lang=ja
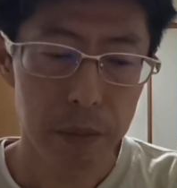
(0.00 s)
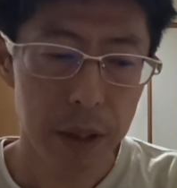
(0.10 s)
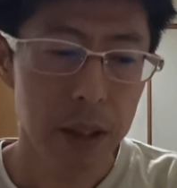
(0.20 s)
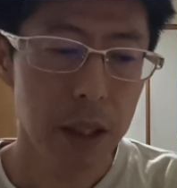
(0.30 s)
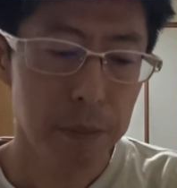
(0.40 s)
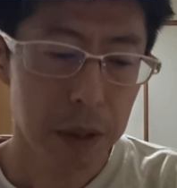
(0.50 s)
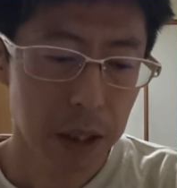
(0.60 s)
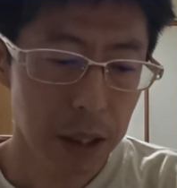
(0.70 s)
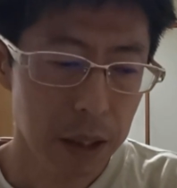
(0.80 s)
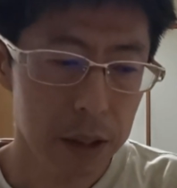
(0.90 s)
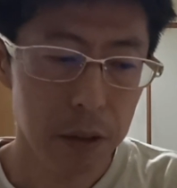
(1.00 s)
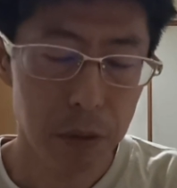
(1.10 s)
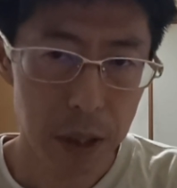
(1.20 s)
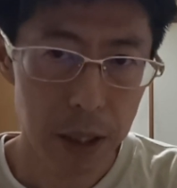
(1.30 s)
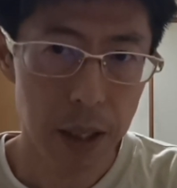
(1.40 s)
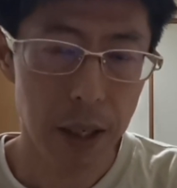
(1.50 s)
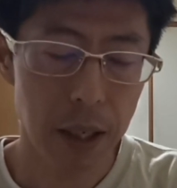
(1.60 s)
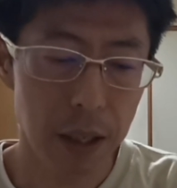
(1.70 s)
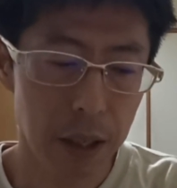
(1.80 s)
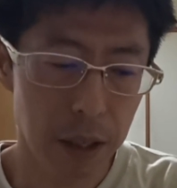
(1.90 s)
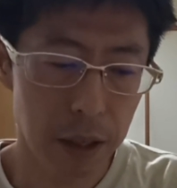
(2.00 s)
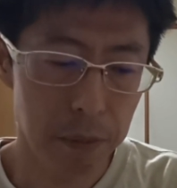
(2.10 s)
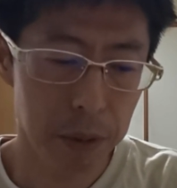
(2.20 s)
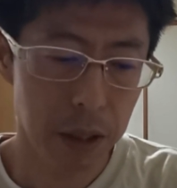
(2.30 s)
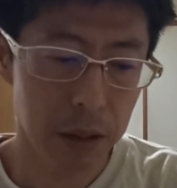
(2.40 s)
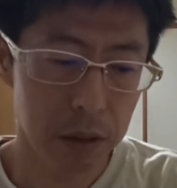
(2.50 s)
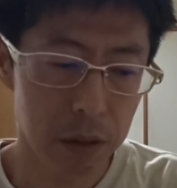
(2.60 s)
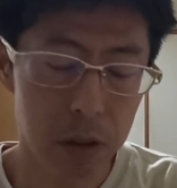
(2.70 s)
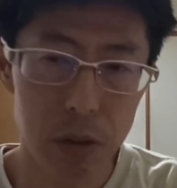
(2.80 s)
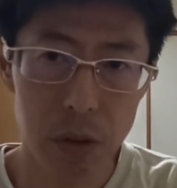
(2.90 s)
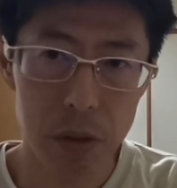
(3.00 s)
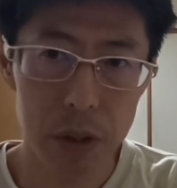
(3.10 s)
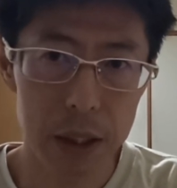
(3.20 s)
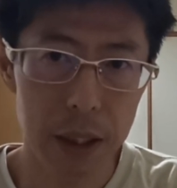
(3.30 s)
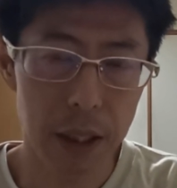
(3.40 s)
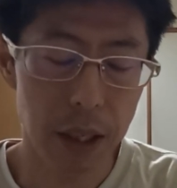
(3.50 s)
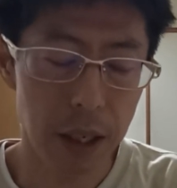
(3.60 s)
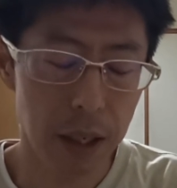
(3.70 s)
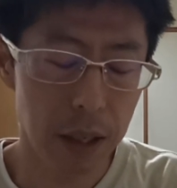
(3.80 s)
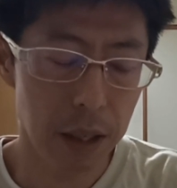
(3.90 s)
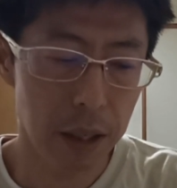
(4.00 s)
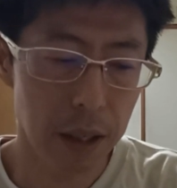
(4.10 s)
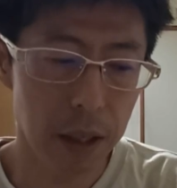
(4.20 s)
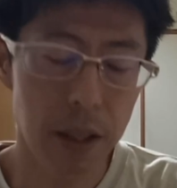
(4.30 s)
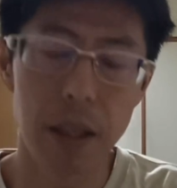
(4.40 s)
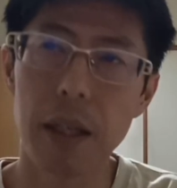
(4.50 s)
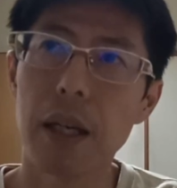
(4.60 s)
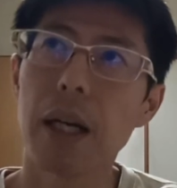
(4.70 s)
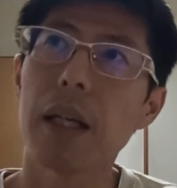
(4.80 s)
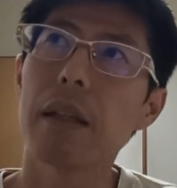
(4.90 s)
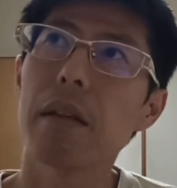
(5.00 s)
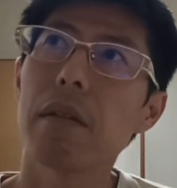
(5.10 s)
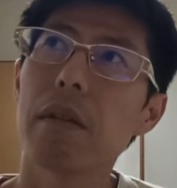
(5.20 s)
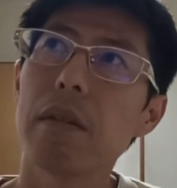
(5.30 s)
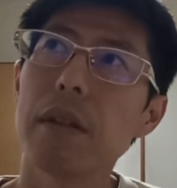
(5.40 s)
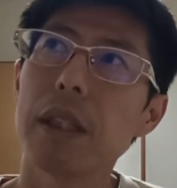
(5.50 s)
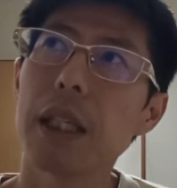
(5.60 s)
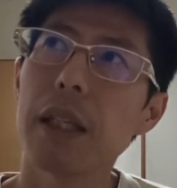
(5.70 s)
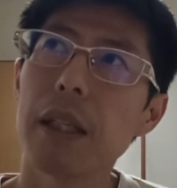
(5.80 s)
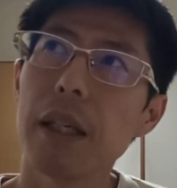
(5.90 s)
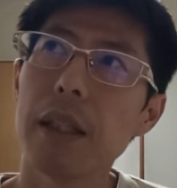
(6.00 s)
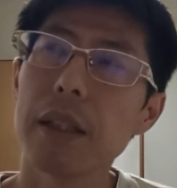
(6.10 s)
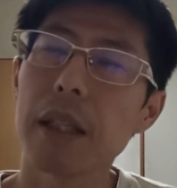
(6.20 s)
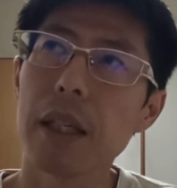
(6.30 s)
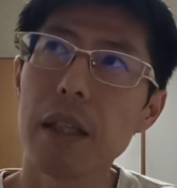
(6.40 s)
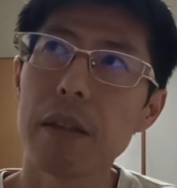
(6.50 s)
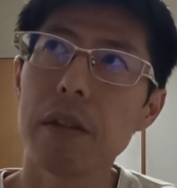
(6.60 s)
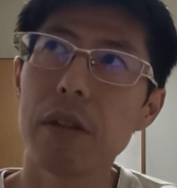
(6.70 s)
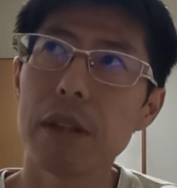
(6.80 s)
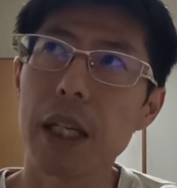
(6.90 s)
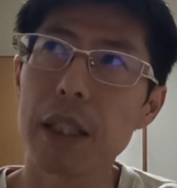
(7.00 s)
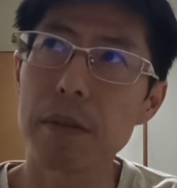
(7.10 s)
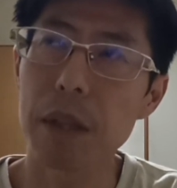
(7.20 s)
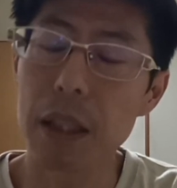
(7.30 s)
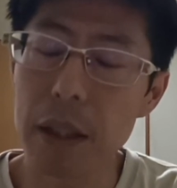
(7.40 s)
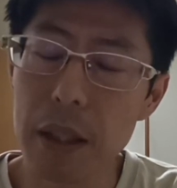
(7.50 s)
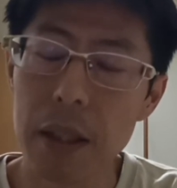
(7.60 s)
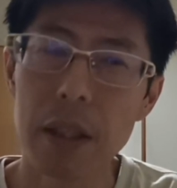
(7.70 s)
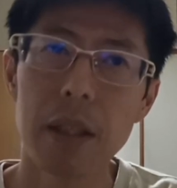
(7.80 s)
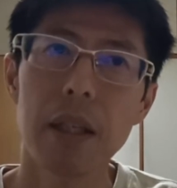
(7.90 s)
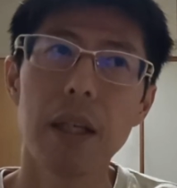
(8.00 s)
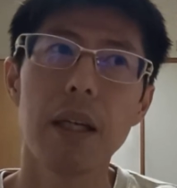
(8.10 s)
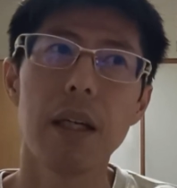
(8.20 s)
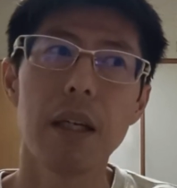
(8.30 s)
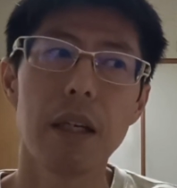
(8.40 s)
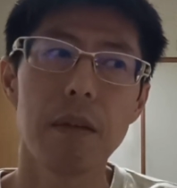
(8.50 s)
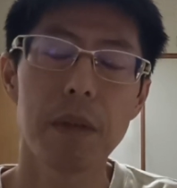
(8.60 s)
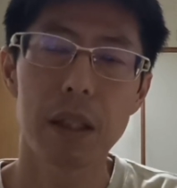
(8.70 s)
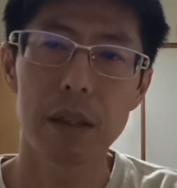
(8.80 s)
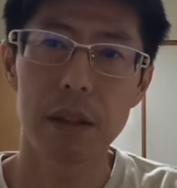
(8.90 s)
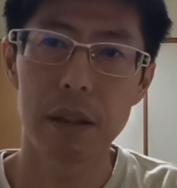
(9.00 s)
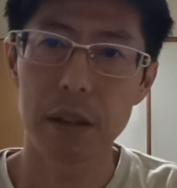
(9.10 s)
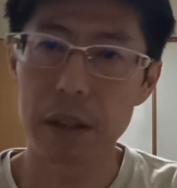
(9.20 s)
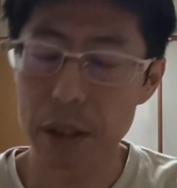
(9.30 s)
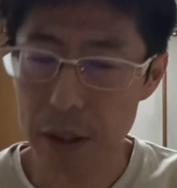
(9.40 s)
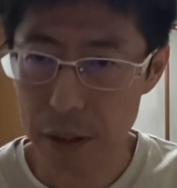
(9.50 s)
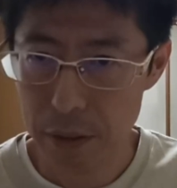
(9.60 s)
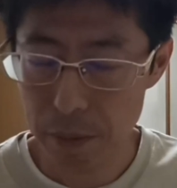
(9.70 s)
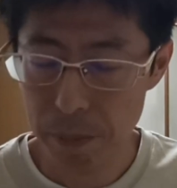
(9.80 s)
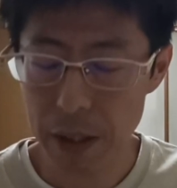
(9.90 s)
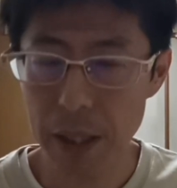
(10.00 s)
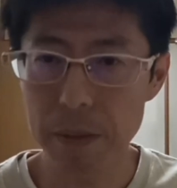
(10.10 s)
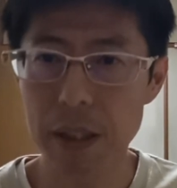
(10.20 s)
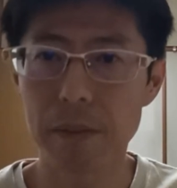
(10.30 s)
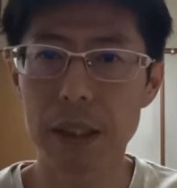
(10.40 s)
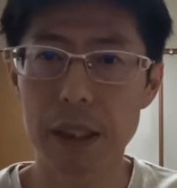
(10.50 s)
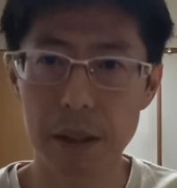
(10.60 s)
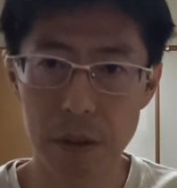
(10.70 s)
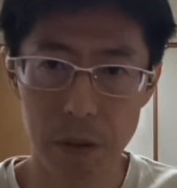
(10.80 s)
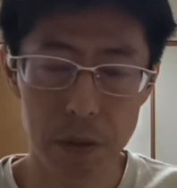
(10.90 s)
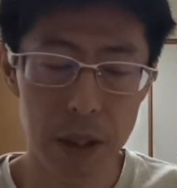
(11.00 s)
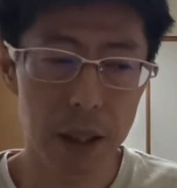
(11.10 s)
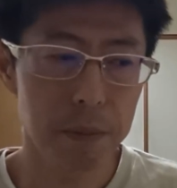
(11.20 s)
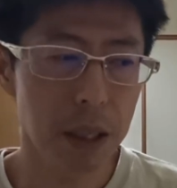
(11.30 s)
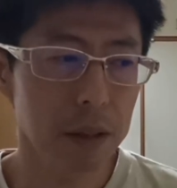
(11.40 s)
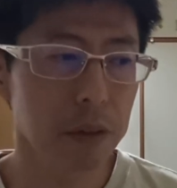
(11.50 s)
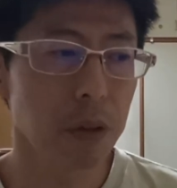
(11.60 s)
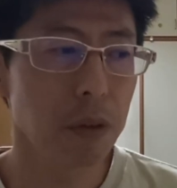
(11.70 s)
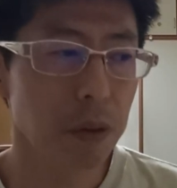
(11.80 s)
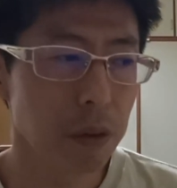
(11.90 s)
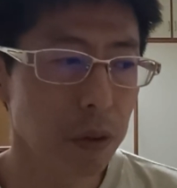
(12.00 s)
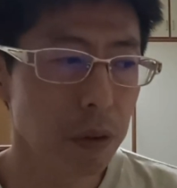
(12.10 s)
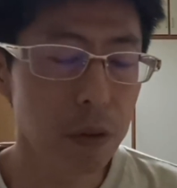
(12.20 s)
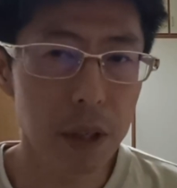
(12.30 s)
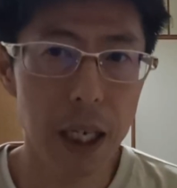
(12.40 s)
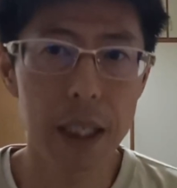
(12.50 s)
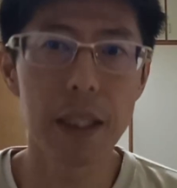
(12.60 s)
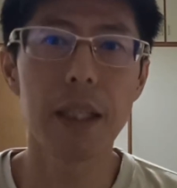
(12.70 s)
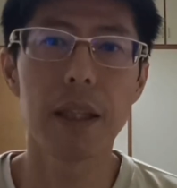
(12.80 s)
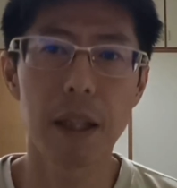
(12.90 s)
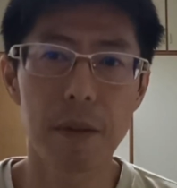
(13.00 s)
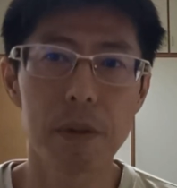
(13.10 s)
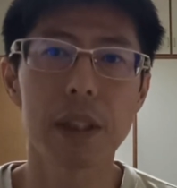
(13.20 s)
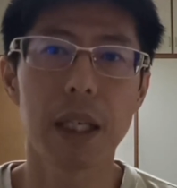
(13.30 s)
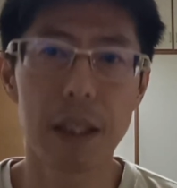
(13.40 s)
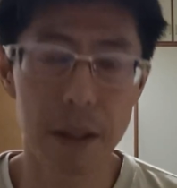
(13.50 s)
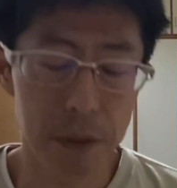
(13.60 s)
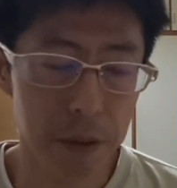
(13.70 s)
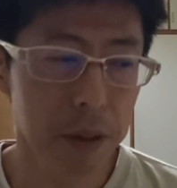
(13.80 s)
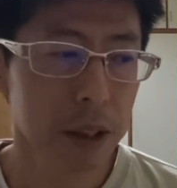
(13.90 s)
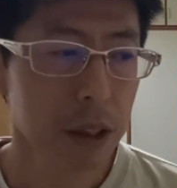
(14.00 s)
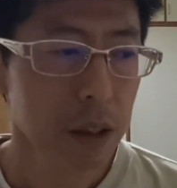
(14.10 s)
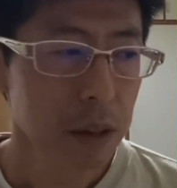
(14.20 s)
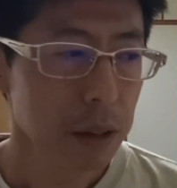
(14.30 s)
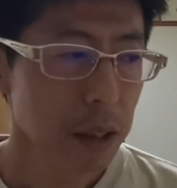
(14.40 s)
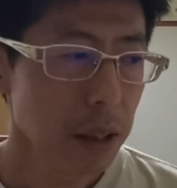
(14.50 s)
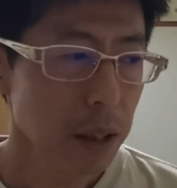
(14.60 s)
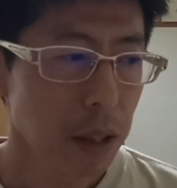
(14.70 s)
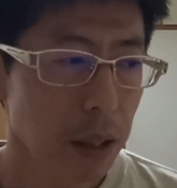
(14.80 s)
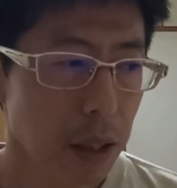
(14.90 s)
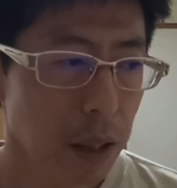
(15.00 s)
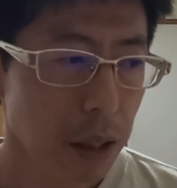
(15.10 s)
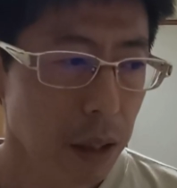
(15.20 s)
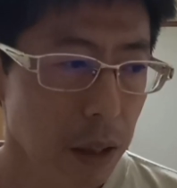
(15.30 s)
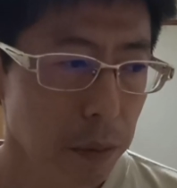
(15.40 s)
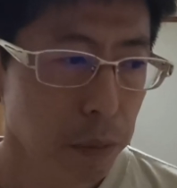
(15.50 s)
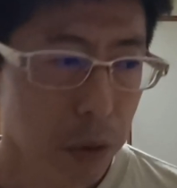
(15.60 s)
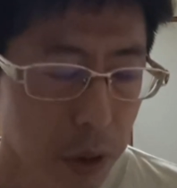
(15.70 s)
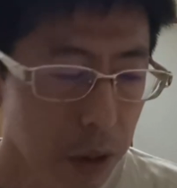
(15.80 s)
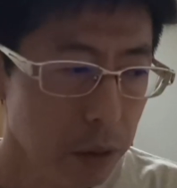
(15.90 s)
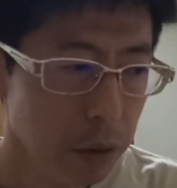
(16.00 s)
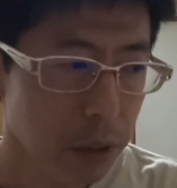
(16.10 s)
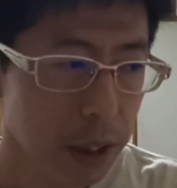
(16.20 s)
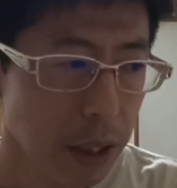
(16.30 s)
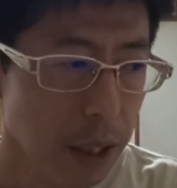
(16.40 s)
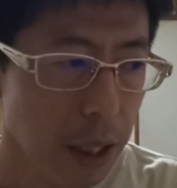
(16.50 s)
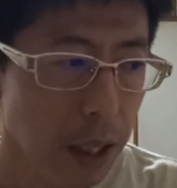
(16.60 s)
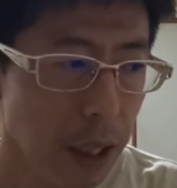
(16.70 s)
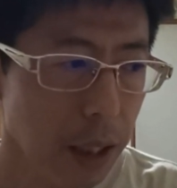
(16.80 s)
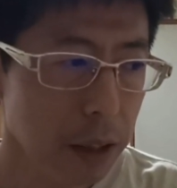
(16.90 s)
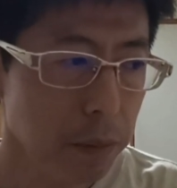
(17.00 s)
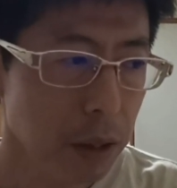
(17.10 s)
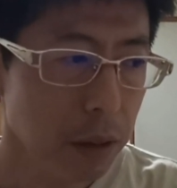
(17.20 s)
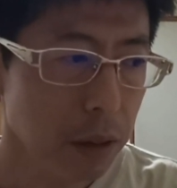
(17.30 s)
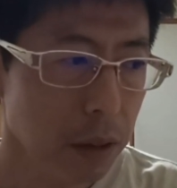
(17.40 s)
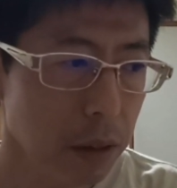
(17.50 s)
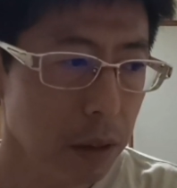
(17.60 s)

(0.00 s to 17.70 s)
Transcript: だからまあ2対0で、えー、まあ16時、えー、半という時間帯でしたから17時前に、えー、まあ丸亀製麺さんの方に、まあ、うどんを買いに行って持ち帰り用の。で、えー、ボクシングの試合が始まる